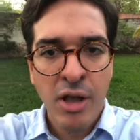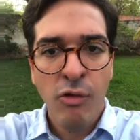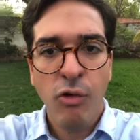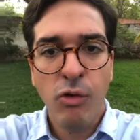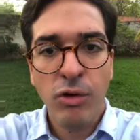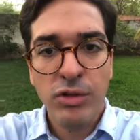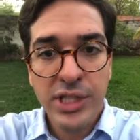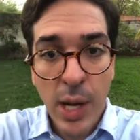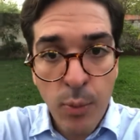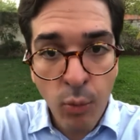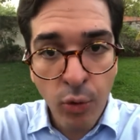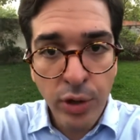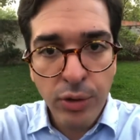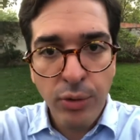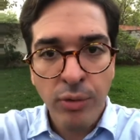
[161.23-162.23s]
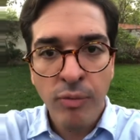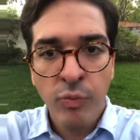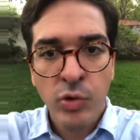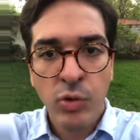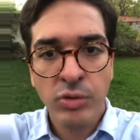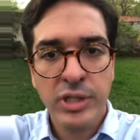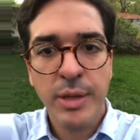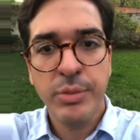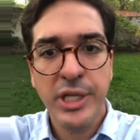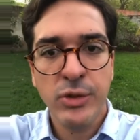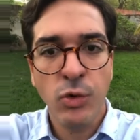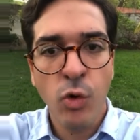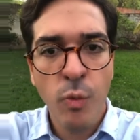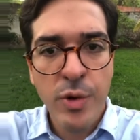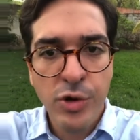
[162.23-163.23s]
Vou contar muito com o deputado
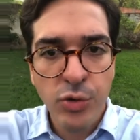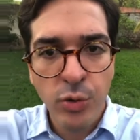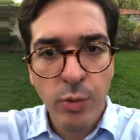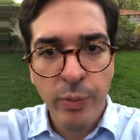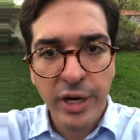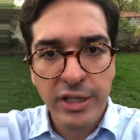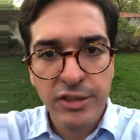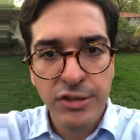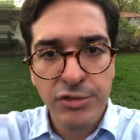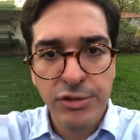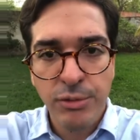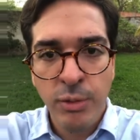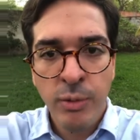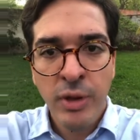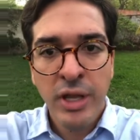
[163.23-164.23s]
Rubem Júnior para isso